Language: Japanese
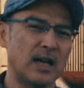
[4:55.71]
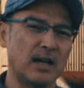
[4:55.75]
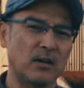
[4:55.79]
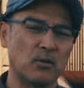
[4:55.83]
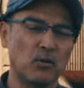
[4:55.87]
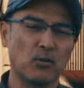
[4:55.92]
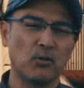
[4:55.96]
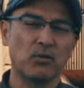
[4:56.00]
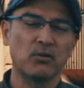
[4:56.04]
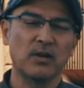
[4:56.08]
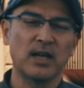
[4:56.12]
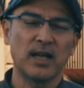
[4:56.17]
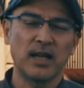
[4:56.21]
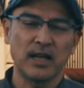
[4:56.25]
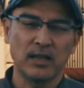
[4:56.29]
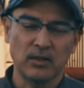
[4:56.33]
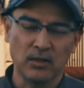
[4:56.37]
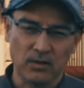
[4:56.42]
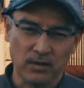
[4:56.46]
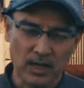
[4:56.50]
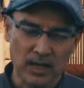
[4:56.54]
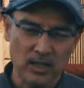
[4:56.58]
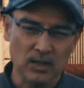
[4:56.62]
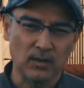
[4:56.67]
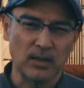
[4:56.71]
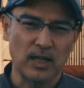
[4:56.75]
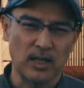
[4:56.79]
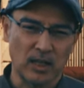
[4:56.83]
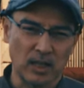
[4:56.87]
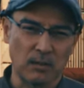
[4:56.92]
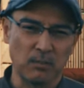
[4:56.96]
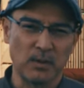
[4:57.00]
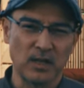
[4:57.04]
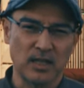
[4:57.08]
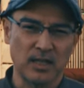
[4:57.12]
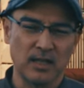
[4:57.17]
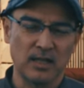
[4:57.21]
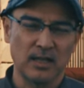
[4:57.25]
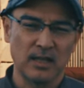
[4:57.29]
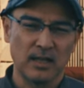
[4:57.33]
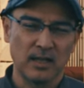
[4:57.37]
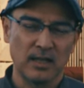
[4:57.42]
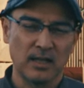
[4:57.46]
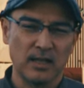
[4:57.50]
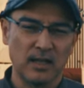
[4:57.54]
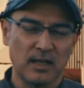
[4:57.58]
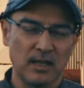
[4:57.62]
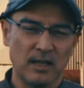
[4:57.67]
あ心がけというのが必要になってきます、
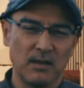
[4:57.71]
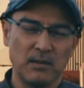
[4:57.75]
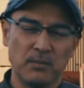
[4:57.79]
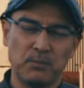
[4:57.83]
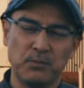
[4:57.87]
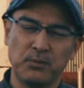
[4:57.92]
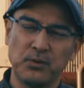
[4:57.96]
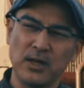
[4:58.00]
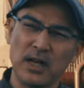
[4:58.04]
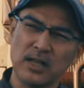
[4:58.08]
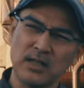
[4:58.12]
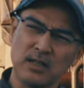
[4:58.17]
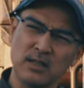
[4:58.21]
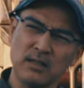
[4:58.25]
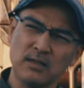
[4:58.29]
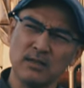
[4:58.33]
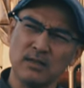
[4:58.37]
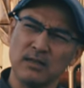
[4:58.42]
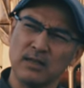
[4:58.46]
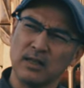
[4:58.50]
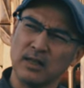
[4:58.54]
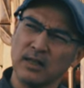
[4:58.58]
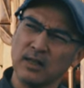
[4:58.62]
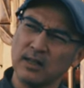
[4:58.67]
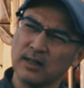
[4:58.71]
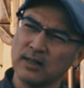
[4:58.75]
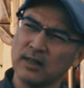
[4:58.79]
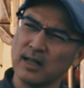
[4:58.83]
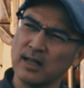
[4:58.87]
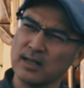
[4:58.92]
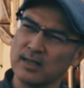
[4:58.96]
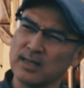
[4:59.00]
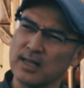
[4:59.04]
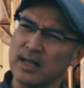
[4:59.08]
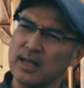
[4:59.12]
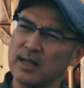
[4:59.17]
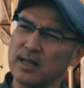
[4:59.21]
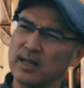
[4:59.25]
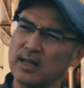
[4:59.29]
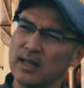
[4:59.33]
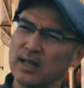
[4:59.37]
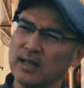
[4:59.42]
えー、プラス1.3から